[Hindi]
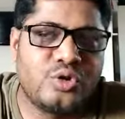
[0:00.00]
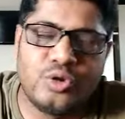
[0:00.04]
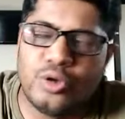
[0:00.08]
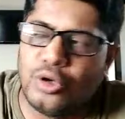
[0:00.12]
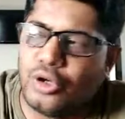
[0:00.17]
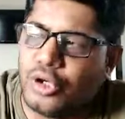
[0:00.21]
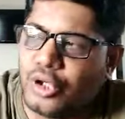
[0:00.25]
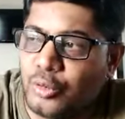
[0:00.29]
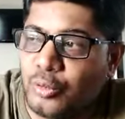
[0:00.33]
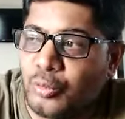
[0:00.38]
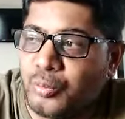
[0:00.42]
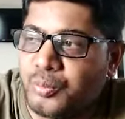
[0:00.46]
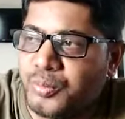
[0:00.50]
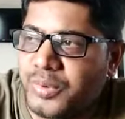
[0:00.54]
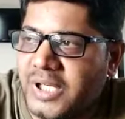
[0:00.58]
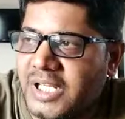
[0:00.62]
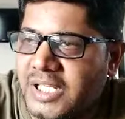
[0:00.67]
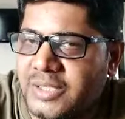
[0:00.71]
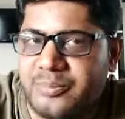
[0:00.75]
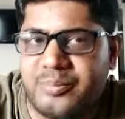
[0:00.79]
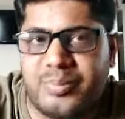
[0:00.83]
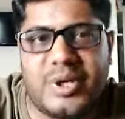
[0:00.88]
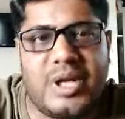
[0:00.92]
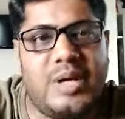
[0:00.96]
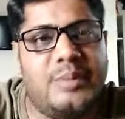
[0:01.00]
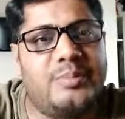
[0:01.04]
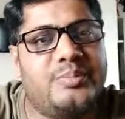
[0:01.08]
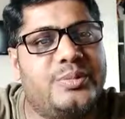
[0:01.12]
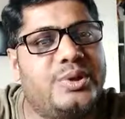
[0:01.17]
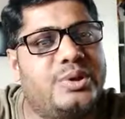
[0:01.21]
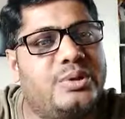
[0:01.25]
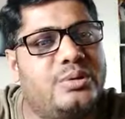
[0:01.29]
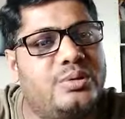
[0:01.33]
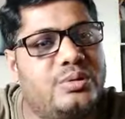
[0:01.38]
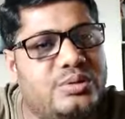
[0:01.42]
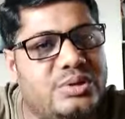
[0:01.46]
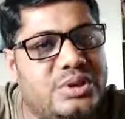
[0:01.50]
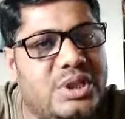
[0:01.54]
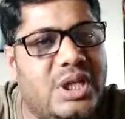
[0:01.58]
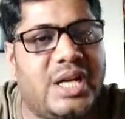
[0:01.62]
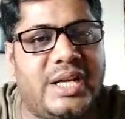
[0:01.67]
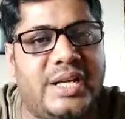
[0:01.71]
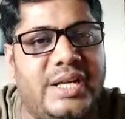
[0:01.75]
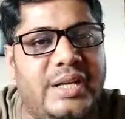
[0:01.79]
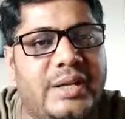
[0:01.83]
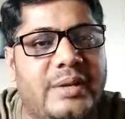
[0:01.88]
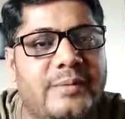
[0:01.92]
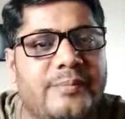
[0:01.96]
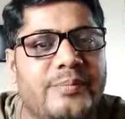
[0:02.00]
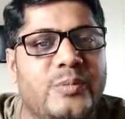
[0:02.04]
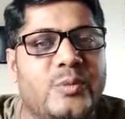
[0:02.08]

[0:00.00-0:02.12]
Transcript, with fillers: जो अनुपात प्राप्त होता है